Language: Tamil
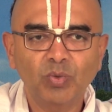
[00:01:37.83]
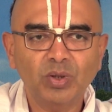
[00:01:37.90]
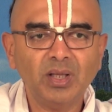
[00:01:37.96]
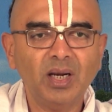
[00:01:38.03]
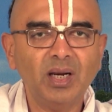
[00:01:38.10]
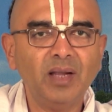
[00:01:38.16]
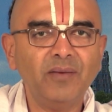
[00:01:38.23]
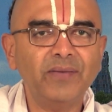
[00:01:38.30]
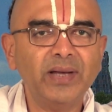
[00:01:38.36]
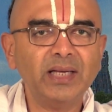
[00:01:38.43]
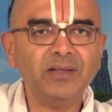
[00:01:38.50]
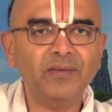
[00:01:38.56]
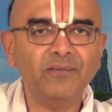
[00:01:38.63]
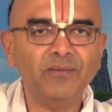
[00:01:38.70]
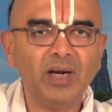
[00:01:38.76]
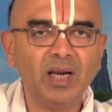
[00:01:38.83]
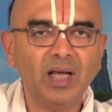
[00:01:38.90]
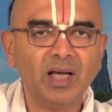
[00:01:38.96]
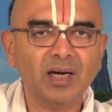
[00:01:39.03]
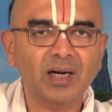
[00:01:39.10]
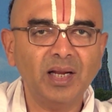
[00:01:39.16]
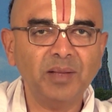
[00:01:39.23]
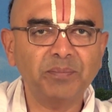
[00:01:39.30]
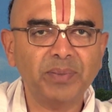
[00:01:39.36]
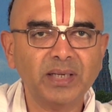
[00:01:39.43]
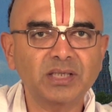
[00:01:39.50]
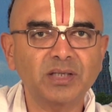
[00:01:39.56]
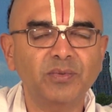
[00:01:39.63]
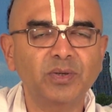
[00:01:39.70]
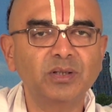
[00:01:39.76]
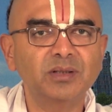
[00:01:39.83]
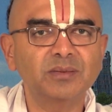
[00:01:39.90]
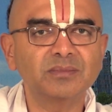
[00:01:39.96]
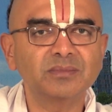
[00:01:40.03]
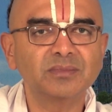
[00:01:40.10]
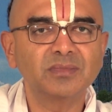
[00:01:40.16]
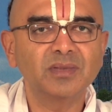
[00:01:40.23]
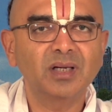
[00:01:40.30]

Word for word: முதல்ல வேதம் வல்லார்களை பற்ற வேண்டும்